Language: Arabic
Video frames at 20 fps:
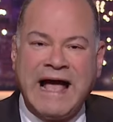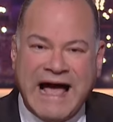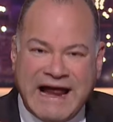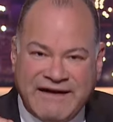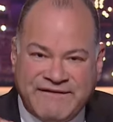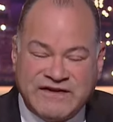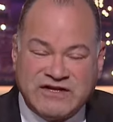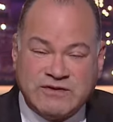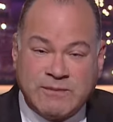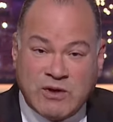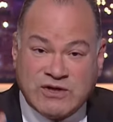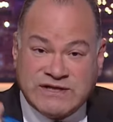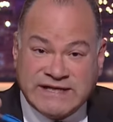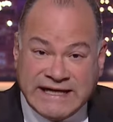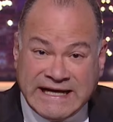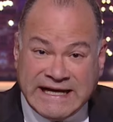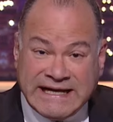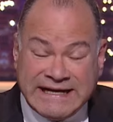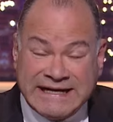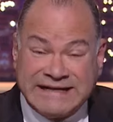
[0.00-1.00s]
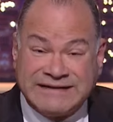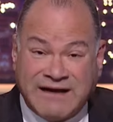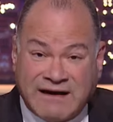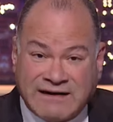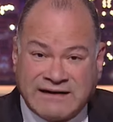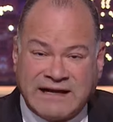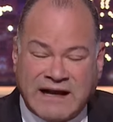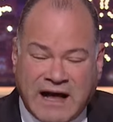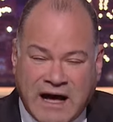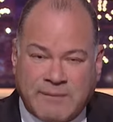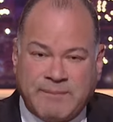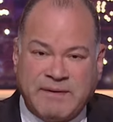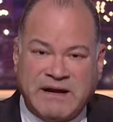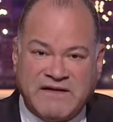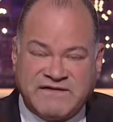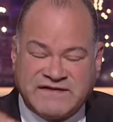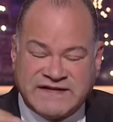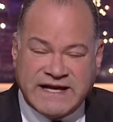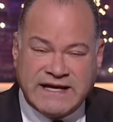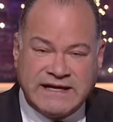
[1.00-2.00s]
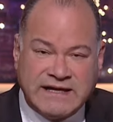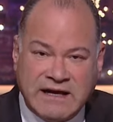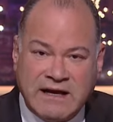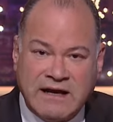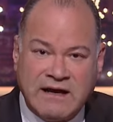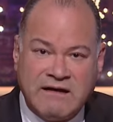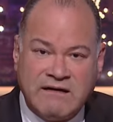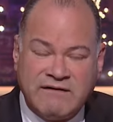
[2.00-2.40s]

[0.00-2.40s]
1990 إدارة الحرب النفسية